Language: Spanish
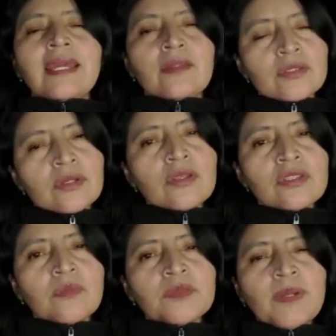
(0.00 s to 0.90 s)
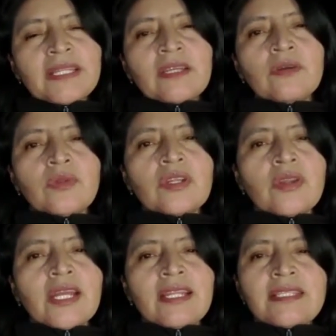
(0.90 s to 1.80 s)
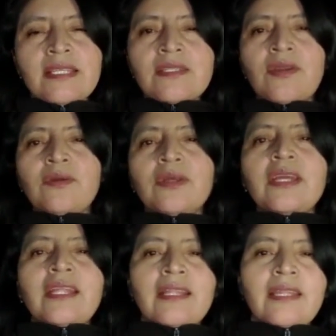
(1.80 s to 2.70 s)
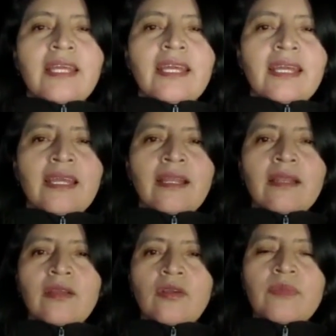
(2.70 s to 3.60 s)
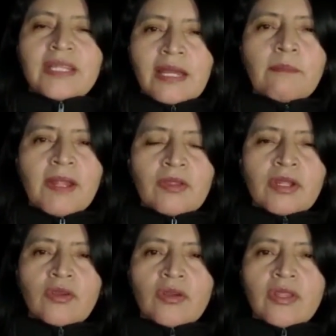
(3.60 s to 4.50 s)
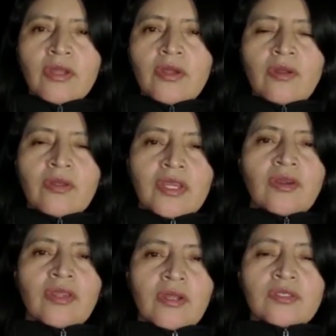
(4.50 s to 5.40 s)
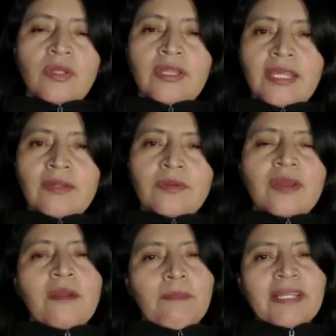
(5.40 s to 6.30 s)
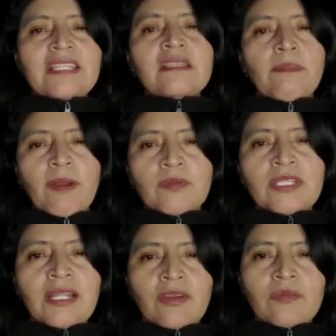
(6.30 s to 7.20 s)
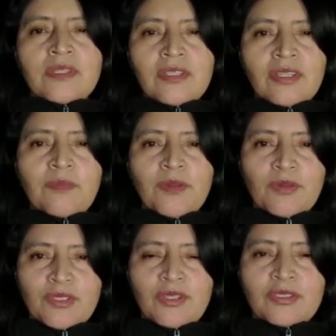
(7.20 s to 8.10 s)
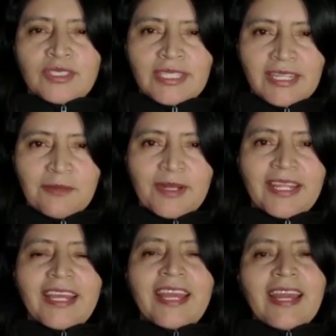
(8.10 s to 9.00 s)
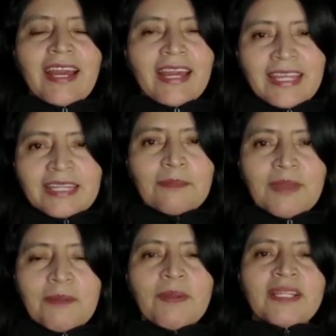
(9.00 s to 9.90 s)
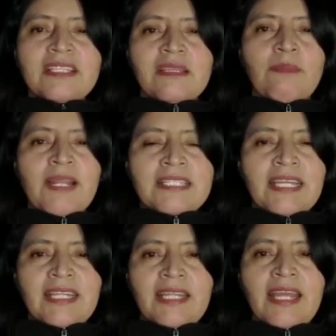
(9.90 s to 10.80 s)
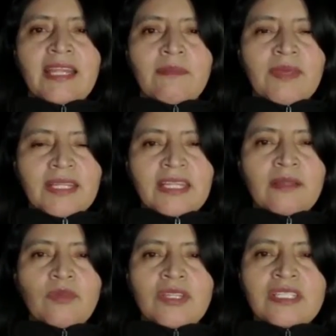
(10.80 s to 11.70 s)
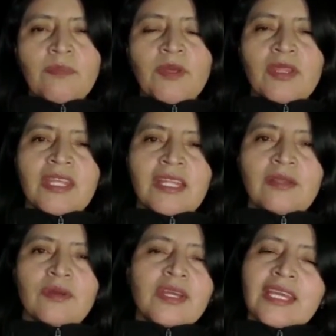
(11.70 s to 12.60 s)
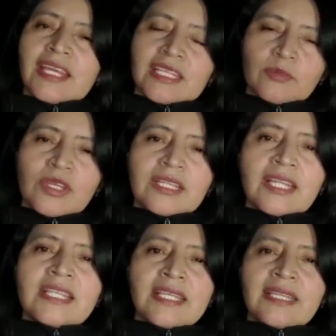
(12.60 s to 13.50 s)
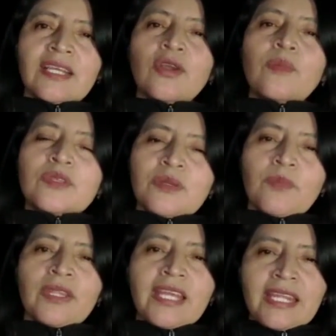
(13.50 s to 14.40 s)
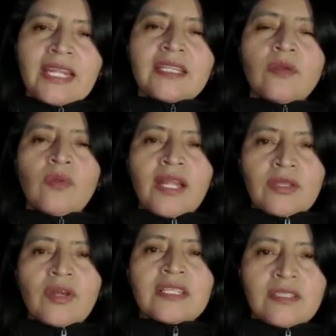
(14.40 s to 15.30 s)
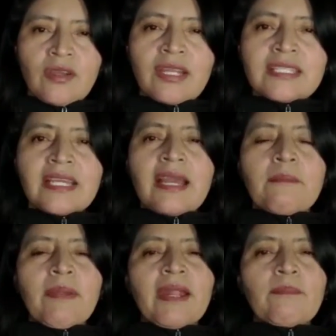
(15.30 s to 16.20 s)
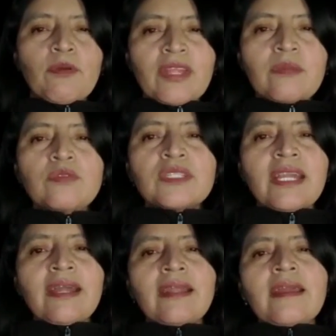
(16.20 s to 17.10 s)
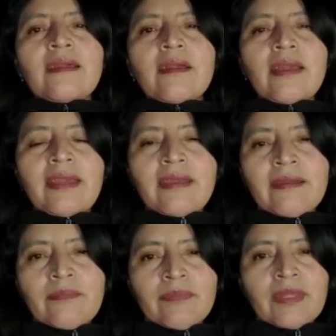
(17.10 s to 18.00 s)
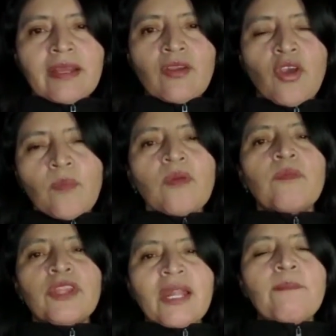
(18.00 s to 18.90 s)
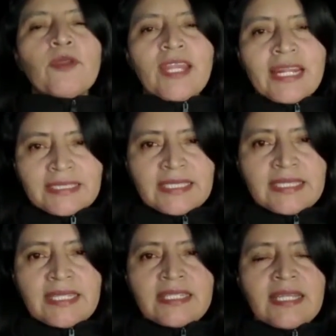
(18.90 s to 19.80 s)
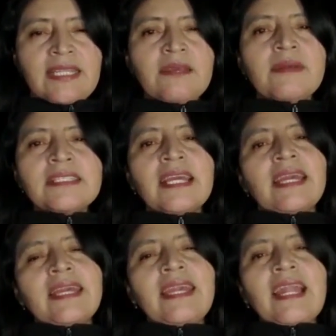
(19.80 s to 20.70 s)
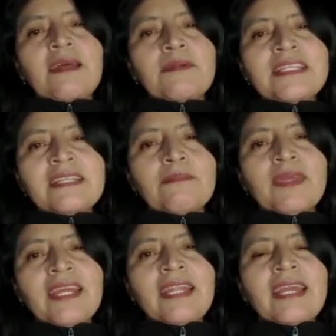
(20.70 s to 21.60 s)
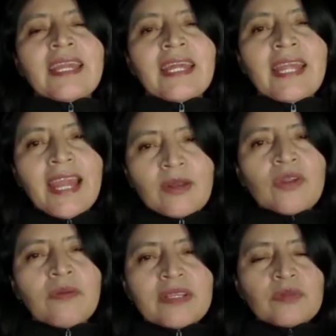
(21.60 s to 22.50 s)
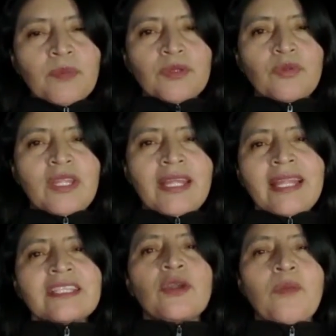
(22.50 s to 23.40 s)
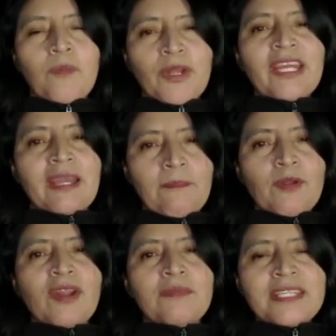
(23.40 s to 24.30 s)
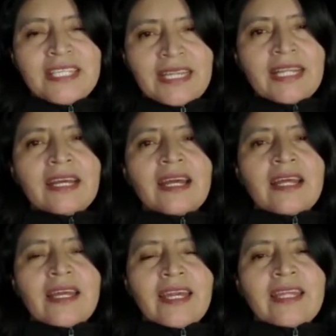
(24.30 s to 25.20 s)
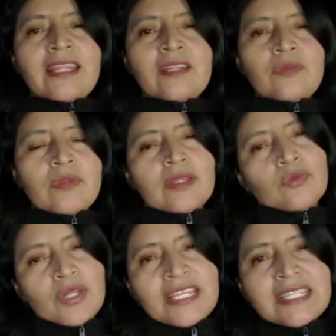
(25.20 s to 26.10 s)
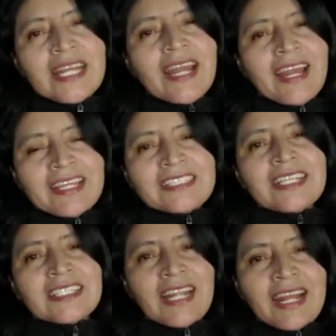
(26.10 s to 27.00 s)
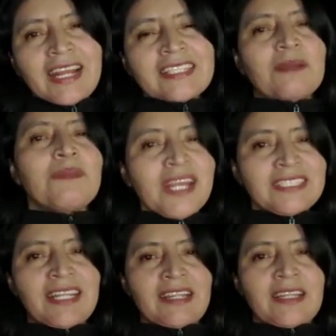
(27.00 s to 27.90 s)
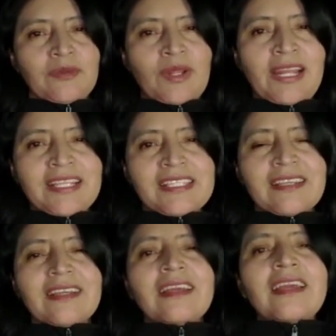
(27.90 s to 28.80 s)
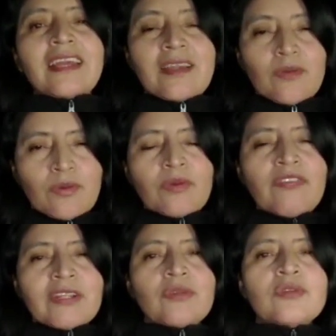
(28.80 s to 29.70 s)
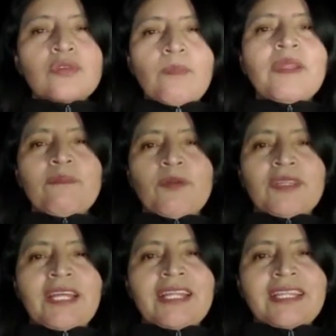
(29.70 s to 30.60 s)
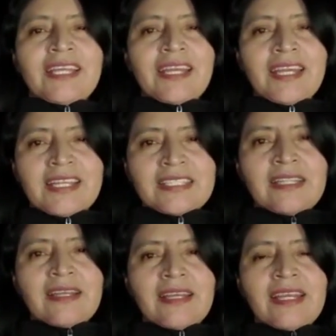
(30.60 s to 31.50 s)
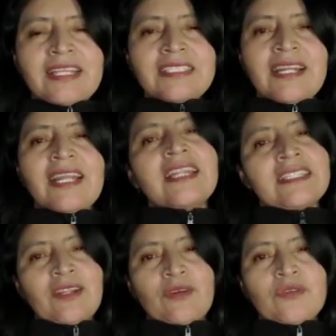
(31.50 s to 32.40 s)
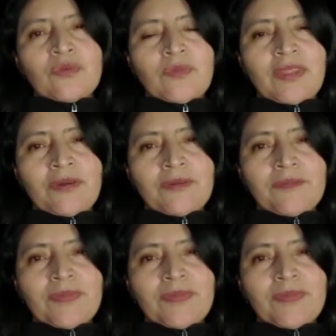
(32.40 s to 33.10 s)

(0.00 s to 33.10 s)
Nosotros somos parte con otra organización del Comité Ampliado del Corredor Ecológico del los Andino. Participamos en la Comisión de Producción Sostenible. Ahí también participa la Secretaría de Ambiente del municipio de Quito y es muy interesante cómo se puede ir articulando acciones para poder buscar Em, cómo poder apoyar estas iniciativas y a la vez también crear nuevas oportunidades, como por ejemplo la visita eh, turística a estas granjas amigas de la naturaleza. Un factor súper importante en, este, en esta red es el consumidor.